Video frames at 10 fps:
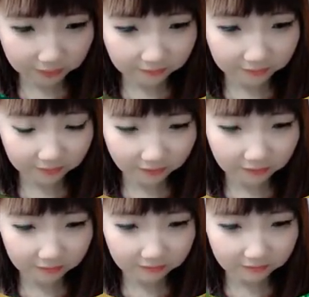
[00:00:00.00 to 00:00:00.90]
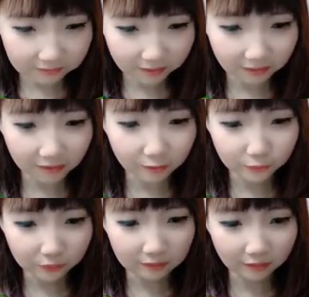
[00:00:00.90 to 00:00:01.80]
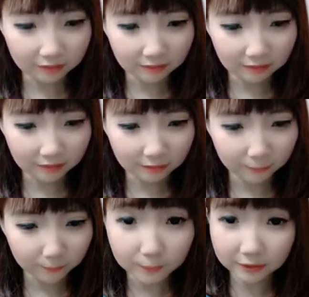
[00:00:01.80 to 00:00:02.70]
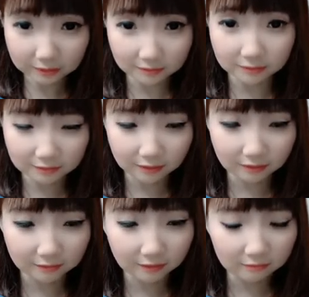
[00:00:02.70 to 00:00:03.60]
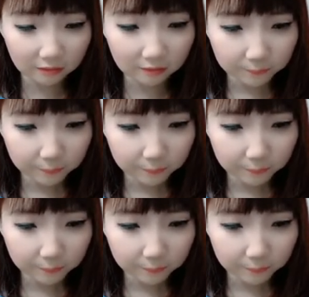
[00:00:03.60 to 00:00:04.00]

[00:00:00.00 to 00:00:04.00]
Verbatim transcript: saya jarang lakukan adalah memancing ikan karena